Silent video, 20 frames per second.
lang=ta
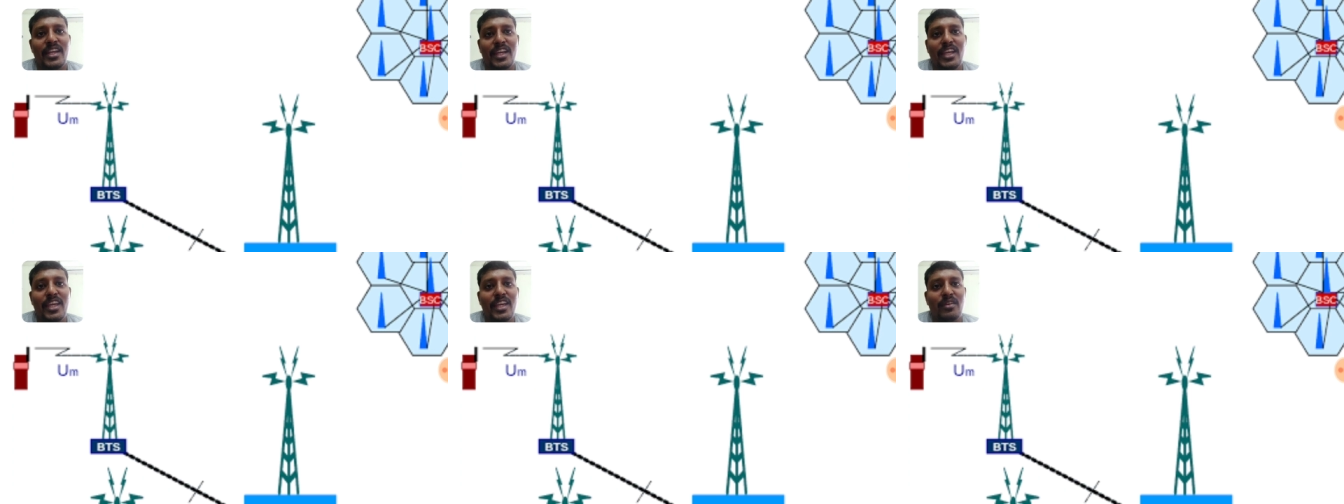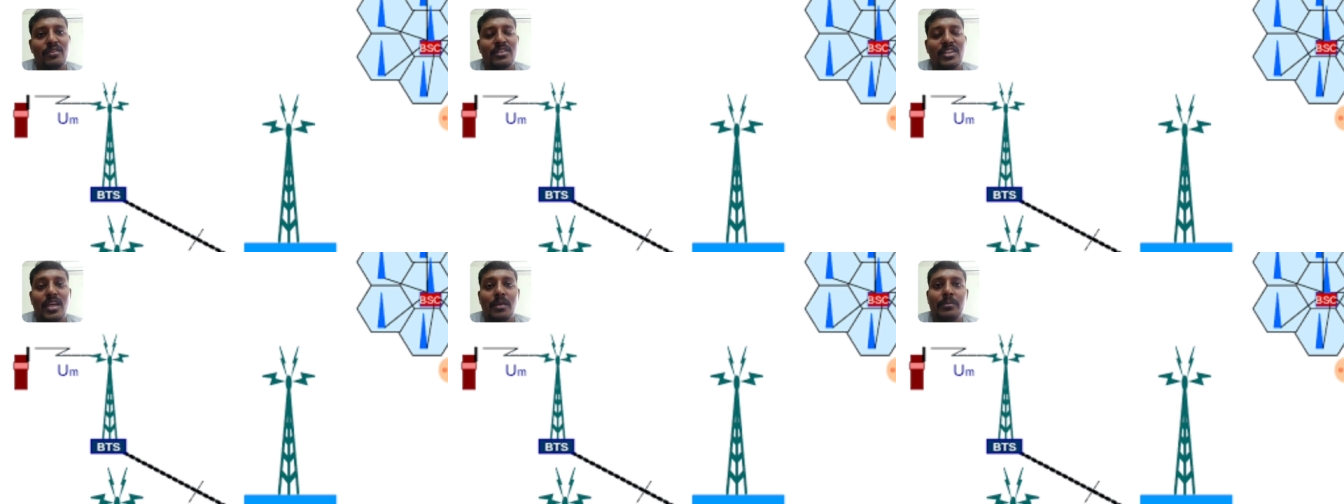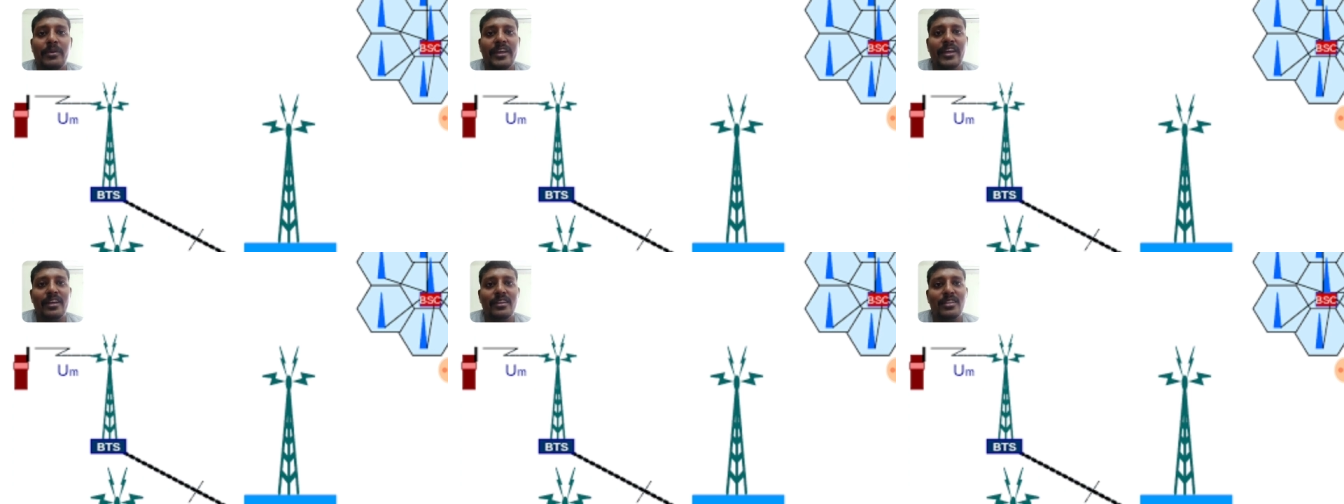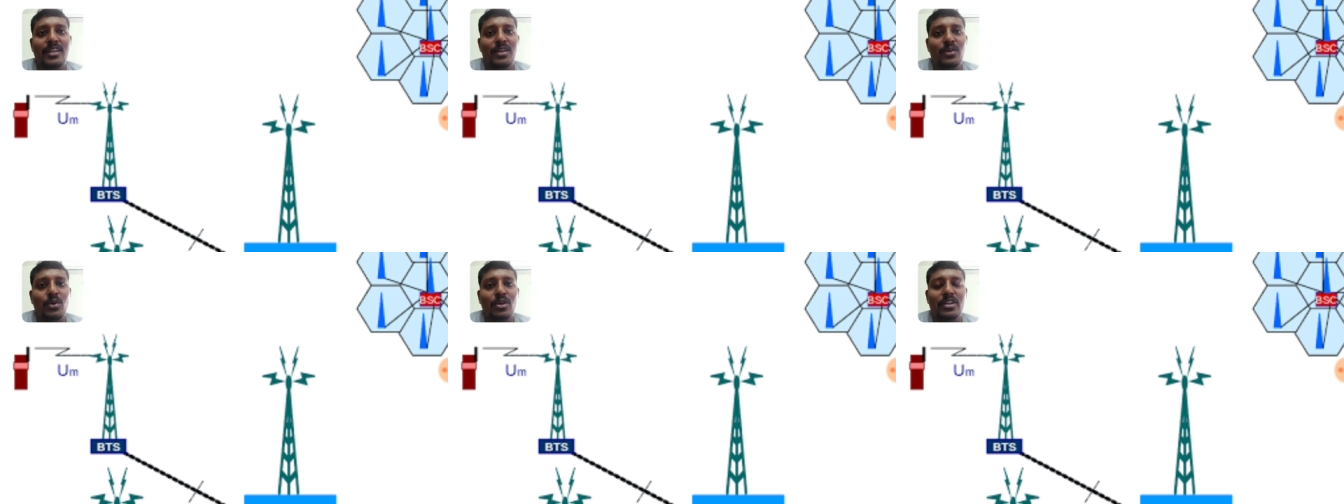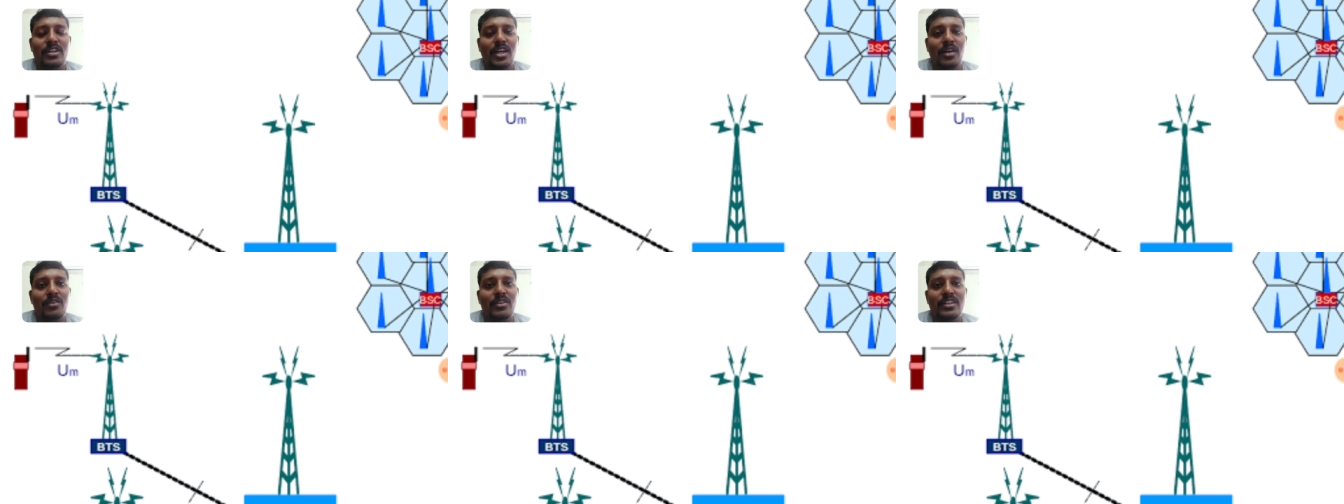நீங்கள் வந்து எப்படியா இருந்தாலும் ஒரு
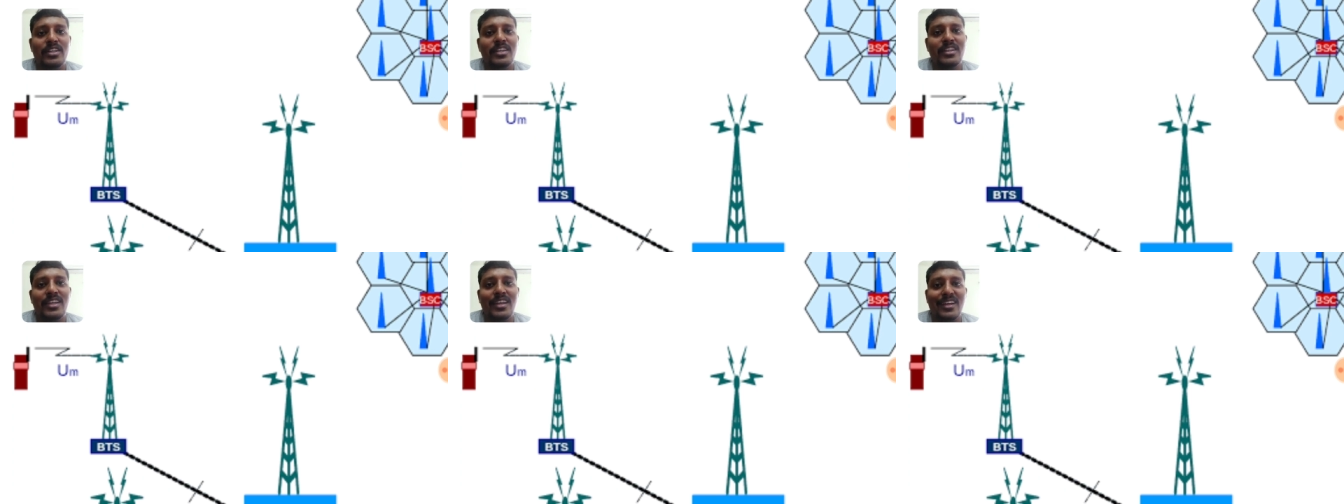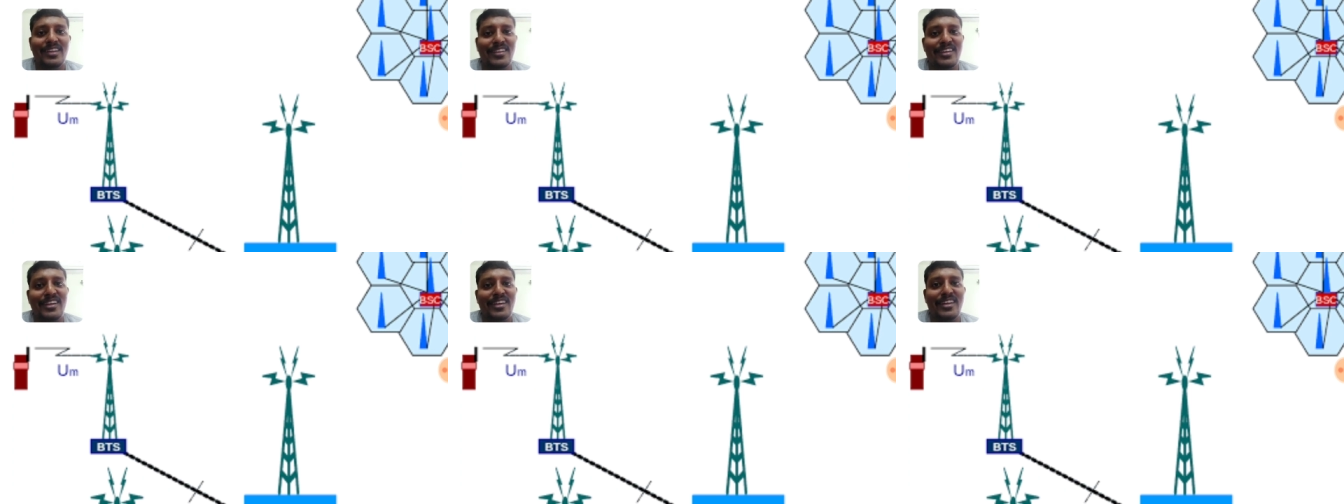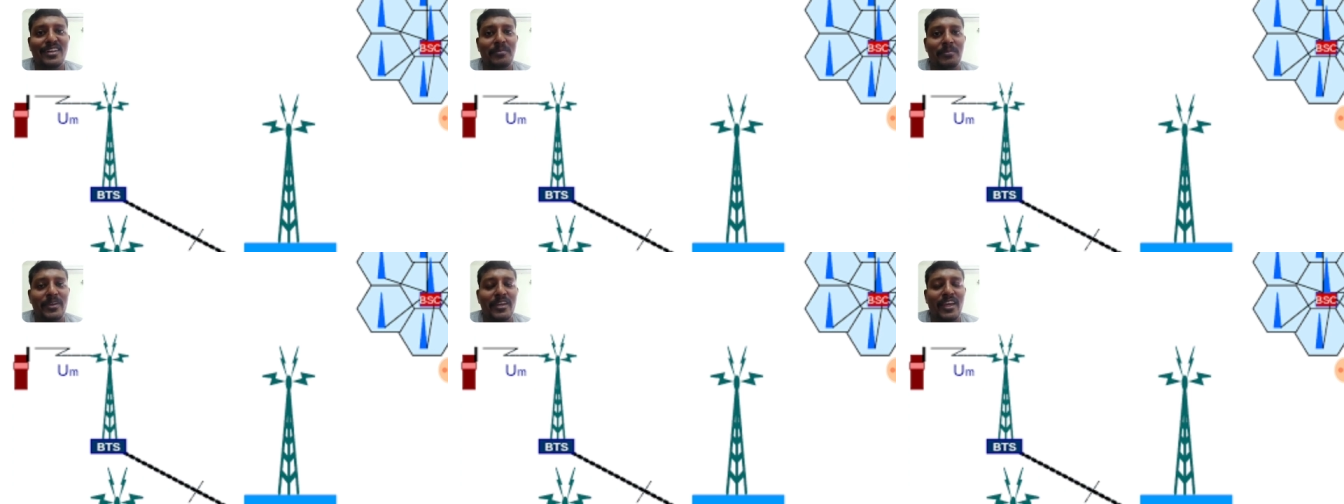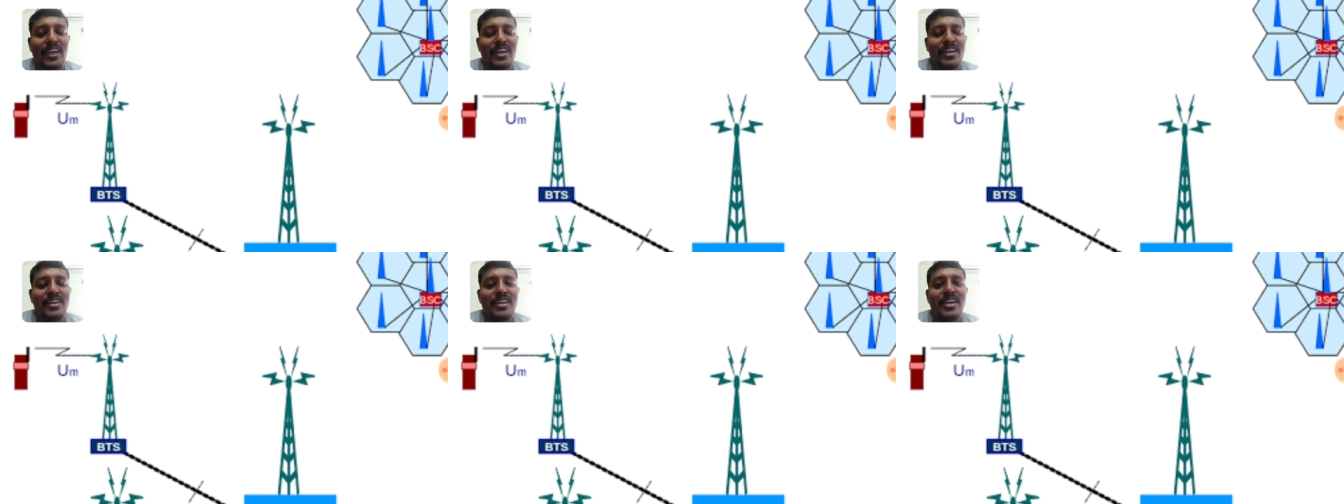டவருக்கு கீழே தாங்க இருப்பீங்க